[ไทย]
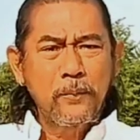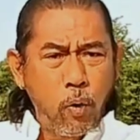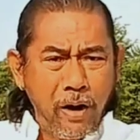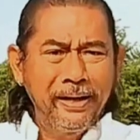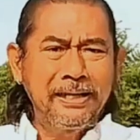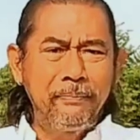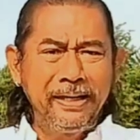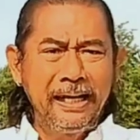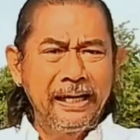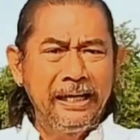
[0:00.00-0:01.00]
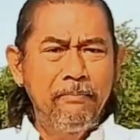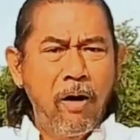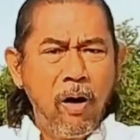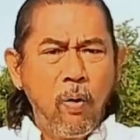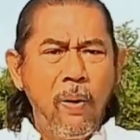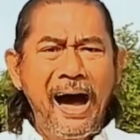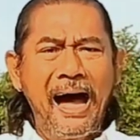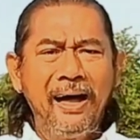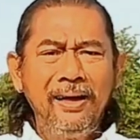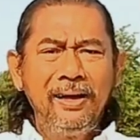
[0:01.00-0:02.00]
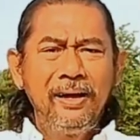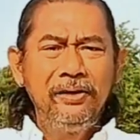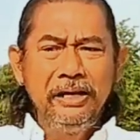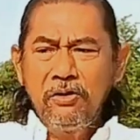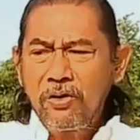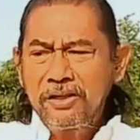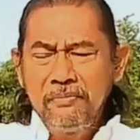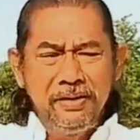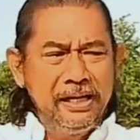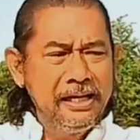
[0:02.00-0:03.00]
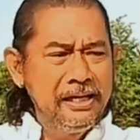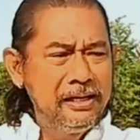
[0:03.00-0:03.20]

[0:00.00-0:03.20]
กลัวมันจะเป็นอย่างนี้ เพราะว่าเดี๋ยวก็จะมี